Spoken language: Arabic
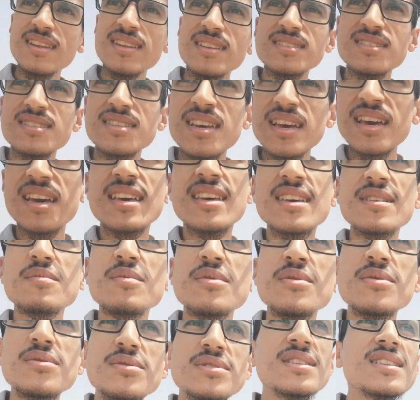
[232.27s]
الناس تيخيمو
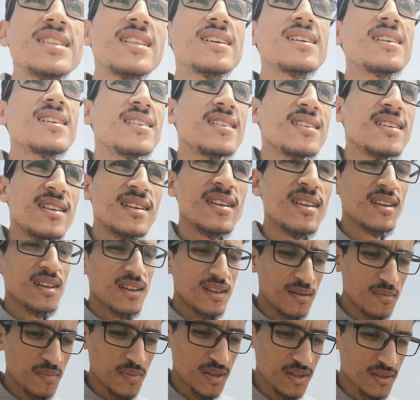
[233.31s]
وسط
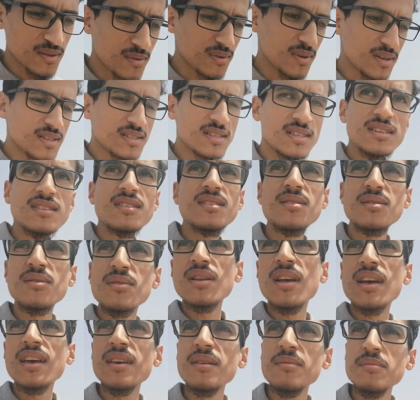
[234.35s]
البطويات تيديرو
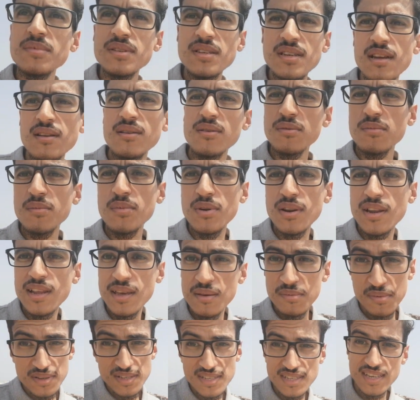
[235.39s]
الخيم ديالهم
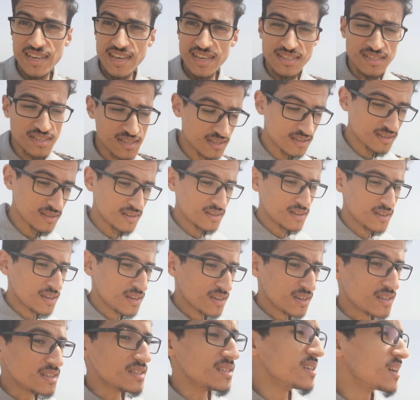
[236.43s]
تيكات
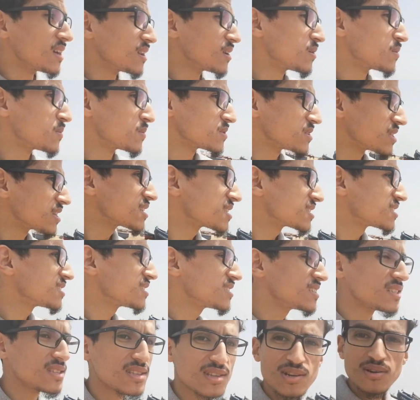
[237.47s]
ديالهم وداكشي
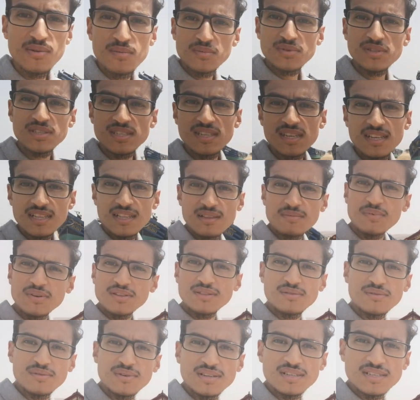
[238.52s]
تيديرهم وسط هاد
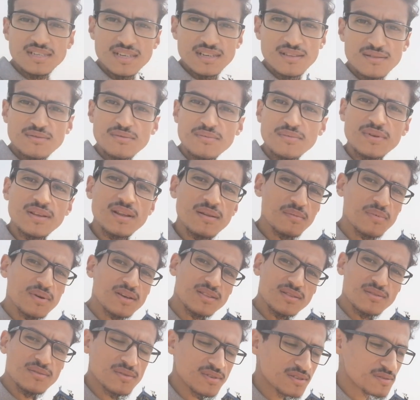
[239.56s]
البطويات هادو بين
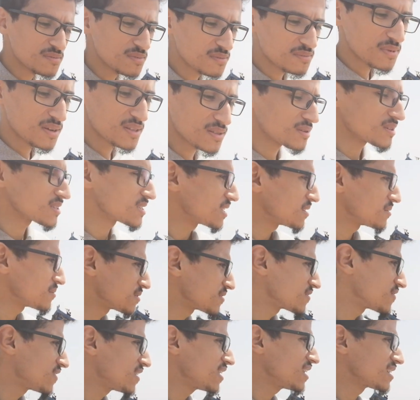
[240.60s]
الباطو اش من باطو صاحبي
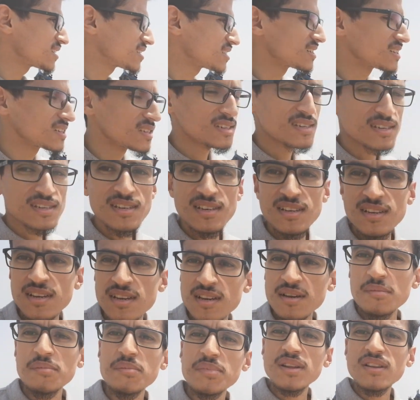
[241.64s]
الفليك
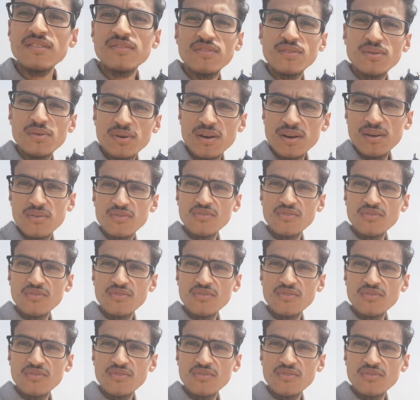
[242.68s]
بين الفلوكه